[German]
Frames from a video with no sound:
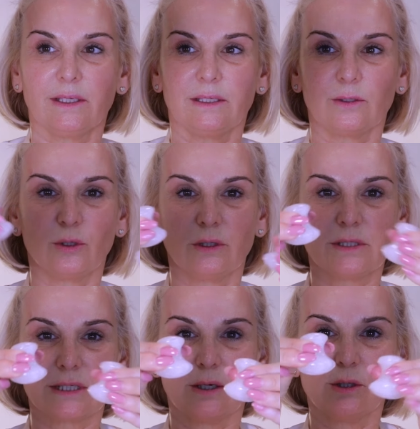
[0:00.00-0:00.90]
Ihr
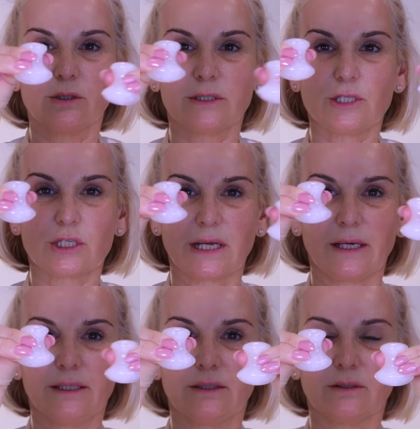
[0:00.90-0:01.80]
könnt auch die
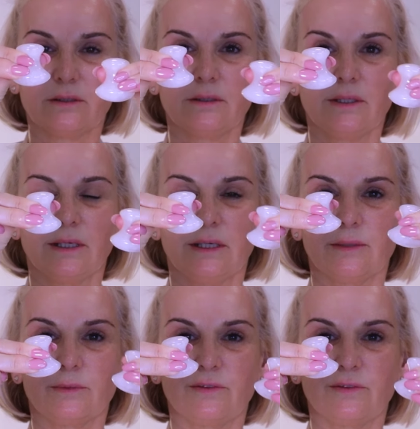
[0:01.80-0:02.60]
Steine im